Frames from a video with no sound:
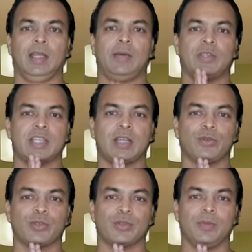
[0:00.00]
नमस्कार
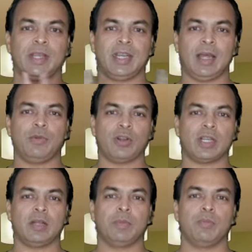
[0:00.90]
दोस्तों मेरा नाम
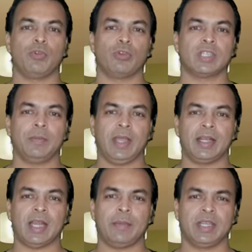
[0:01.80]
डॉक्टर अनुपम घोष है मैं एक
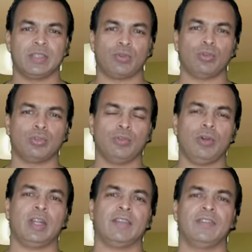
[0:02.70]
डायबिटीज कोच हूँ
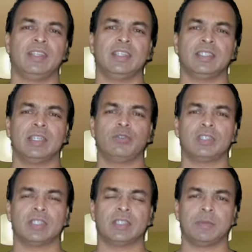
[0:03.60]
और एक फिटनेस
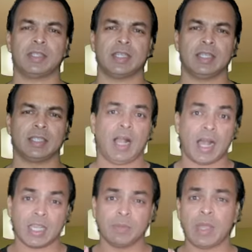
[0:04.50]
न्यूट्रिशन स्पेशलिस्ट
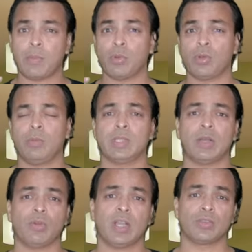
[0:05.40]
आज मैं आप लोग को
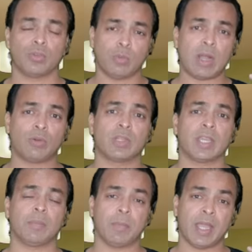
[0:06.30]
बताऊंगा सुबह उठ
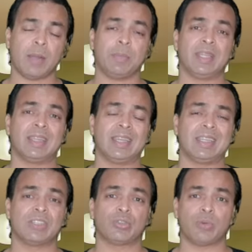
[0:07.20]
के मैं अपनी दिन
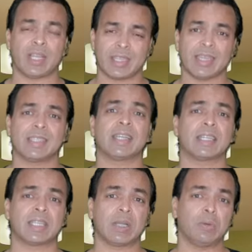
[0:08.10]
की शुरुआत कैसे
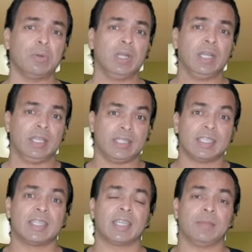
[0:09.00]
करता हूँ
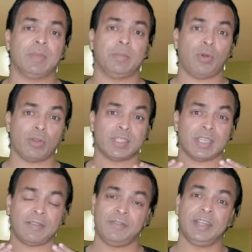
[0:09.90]
जिससे कि मैं बहुत
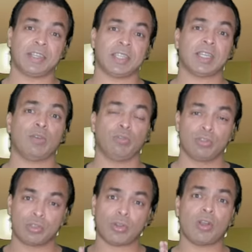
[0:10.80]
ज़्यादा फिट रहता हूँ
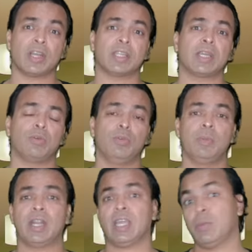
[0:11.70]
स्ट्रांग रहता हूँ
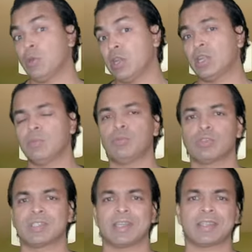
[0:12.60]
मेरा इम्यूनिटी
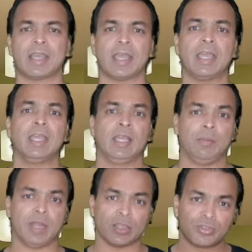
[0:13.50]
बूस्ट रहता है
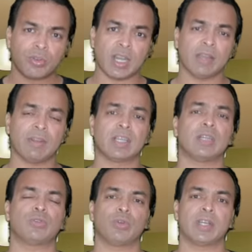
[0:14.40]
मेरा शुगर लेवल
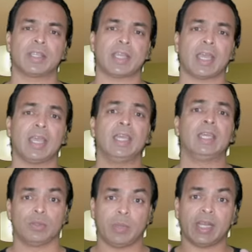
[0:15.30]
कंट्रोल रहता है
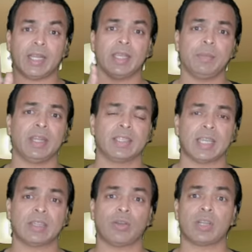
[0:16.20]
तो बने रहिए मेरे
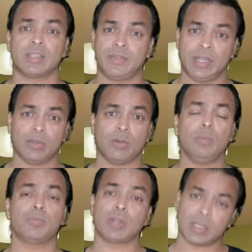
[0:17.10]
साथ और इस वीडियो को
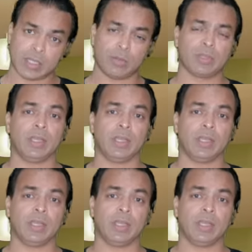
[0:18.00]
पूरा ज़रूर